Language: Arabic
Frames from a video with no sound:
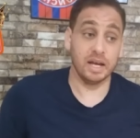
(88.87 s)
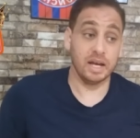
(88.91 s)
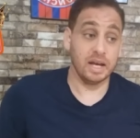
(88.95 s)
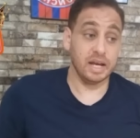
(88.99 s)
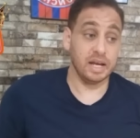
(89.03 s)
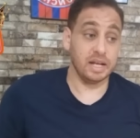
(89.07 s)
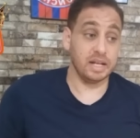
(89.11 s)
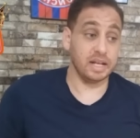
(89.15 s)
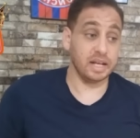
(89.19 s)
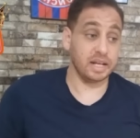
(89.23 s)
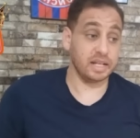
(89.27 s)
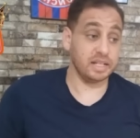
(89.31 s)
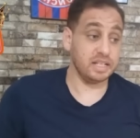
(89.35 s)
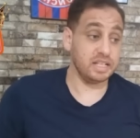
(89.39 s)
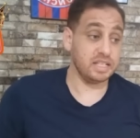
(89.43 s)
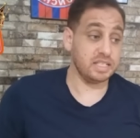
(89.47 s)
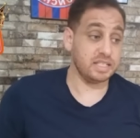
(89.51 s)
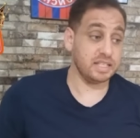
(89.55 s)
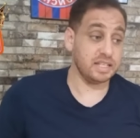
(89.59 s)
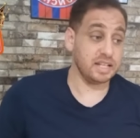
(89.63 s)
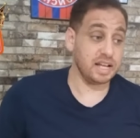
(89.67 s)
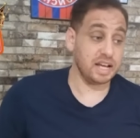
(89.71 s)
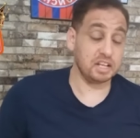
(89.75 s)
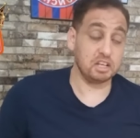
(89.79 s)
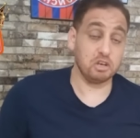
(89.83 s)

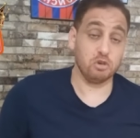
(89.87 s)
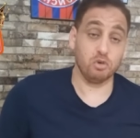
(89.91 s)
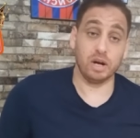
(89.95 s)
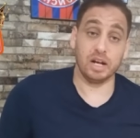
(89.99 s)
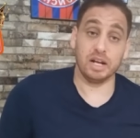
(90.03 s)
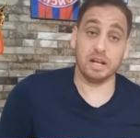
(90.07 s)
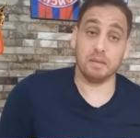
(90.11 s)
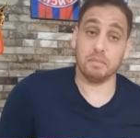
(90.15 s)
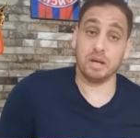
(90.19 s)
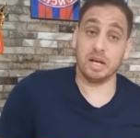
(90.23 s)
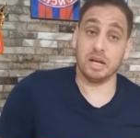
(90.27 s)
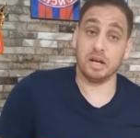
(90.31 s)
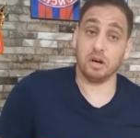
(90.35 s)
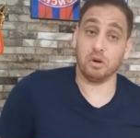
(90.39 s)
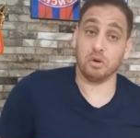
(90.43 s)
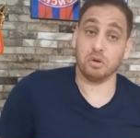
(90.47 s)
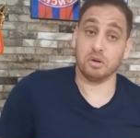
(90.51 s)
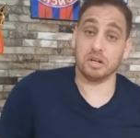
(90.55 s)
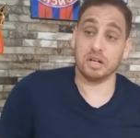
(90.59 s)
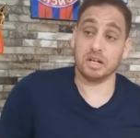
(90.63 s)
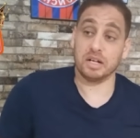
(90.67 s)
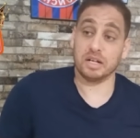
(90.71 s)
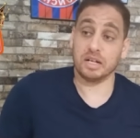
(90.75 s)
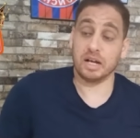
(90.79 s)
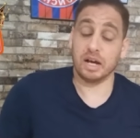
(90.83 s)
الخنيسي نحكيو على ما
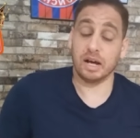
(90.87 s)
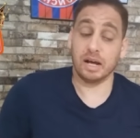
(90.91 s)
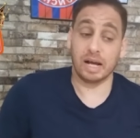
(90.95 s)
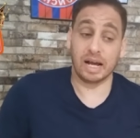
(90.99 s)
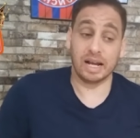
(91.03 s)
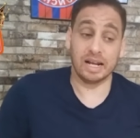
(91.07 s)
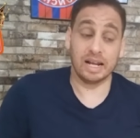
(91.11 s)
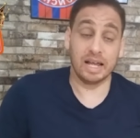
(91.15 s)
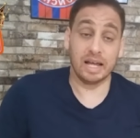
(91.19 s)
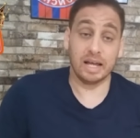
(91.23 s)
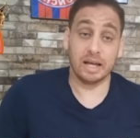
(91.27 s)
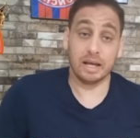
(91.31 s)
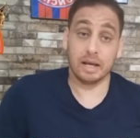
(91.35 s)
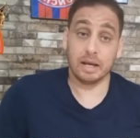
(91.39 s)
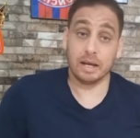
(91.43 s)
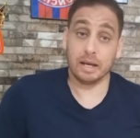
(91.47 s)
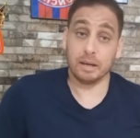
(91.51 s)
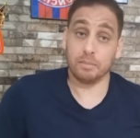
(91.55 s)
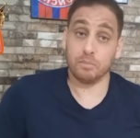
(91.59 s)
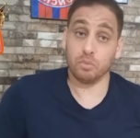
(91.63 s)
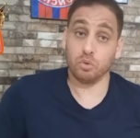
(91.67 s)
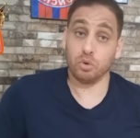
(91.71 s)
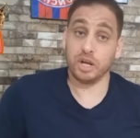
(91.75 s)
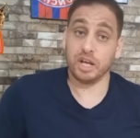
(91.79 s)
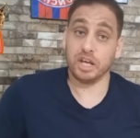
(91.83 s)
حراء على
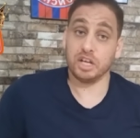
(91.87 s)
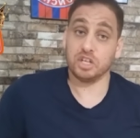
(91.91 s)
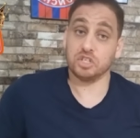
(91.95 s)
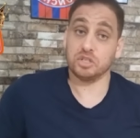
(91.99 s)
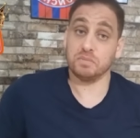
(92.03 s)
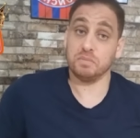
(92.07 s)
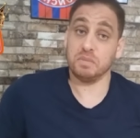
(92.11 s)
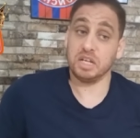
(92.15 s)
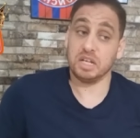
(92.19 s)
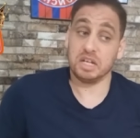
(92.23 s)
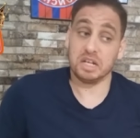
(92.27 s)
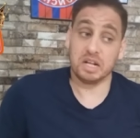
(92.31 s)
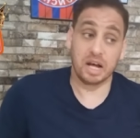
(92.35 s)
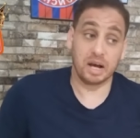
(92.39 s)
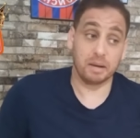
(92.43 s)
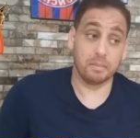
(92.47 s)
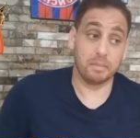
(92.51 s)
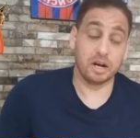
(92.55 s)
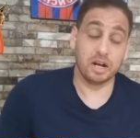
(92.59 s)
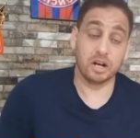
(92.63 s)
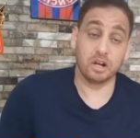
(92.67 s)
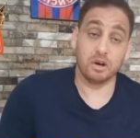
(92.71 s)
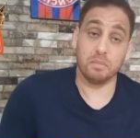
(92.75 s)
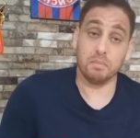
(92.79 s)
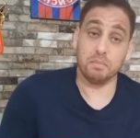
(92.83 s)
مهاجمين
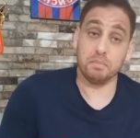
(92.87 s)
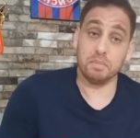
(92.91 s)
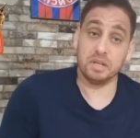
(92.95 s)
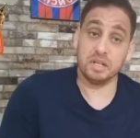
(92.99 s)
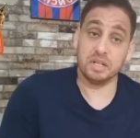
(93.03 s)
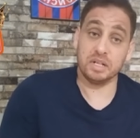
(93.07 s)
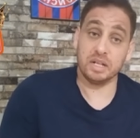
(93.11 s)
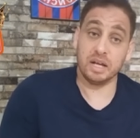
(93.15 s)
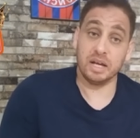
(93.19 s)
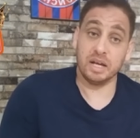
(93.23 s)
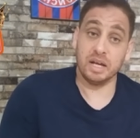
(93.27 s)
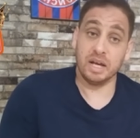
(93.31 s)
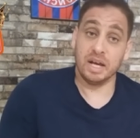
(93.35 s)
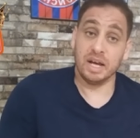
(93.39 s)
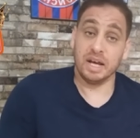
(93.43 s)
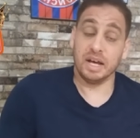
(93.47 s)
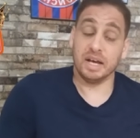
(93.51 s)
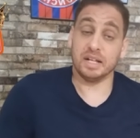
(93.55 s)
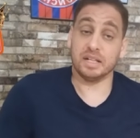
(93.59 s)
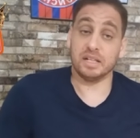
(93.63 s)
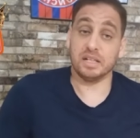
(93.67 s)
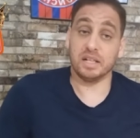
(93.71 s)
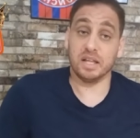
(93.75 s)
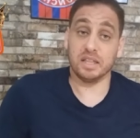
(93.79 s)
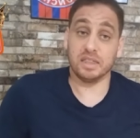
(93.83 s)
اعمارهم بين
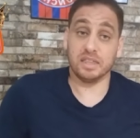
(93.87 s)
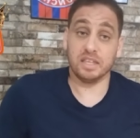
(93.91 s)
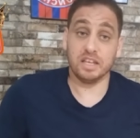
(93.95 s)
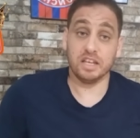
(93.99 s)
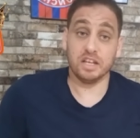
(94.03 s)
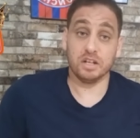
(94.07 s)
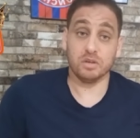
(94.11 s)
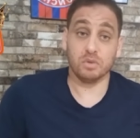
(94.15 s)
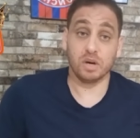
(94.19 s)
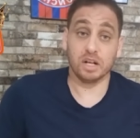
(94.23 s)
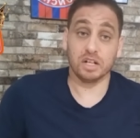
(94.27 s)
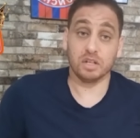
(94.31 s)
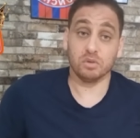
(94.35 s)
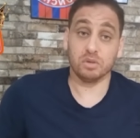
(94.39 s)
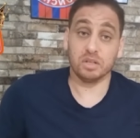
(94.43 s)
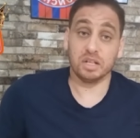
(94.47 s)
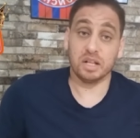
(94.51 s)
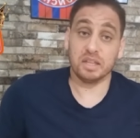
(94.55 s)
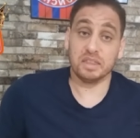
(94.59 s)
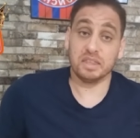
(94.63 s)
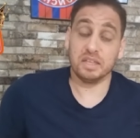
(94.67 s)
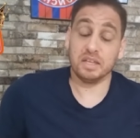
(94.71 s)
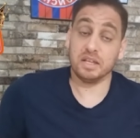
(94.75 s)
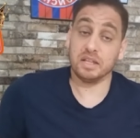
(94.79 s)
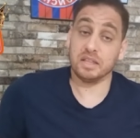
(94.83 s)
30
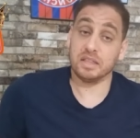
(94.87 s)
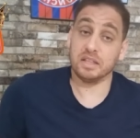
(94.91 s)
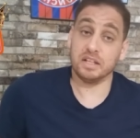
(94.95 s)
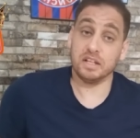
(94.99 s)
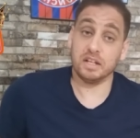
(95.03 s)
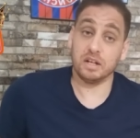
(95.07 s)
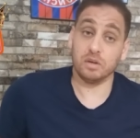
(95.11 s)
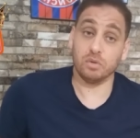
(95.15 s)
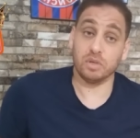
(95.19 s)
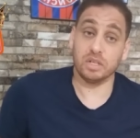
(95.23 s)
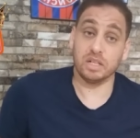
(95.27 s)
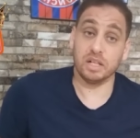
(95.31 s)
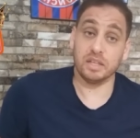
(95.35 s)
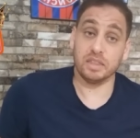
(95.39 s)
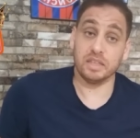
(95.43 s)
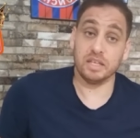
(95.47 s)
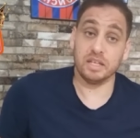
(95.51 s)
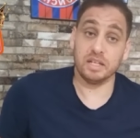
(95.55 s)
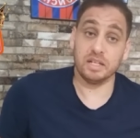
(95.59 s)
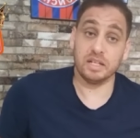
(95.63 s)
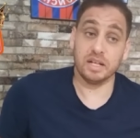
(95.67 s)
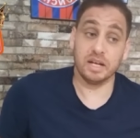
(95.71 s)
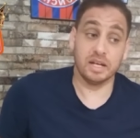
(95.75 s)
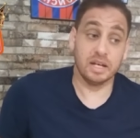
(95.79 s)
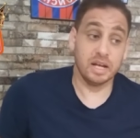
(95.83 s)
31
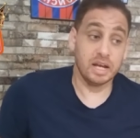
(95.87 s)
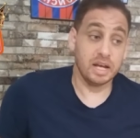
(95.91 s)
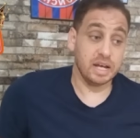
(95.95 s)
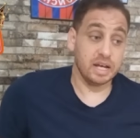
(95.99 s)
32